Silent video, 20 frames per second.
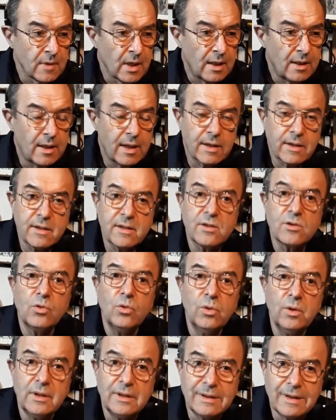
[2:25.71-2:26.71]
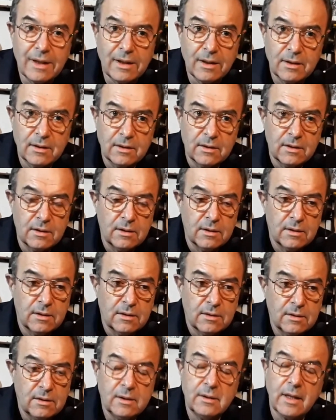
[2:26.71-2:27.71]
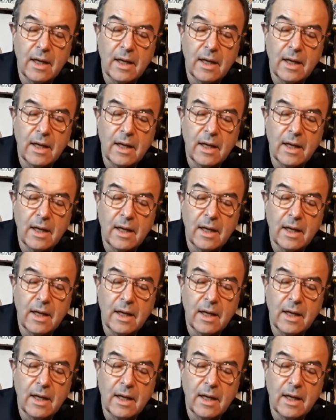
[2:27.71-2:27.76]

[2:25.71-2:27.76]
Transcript: la risulta di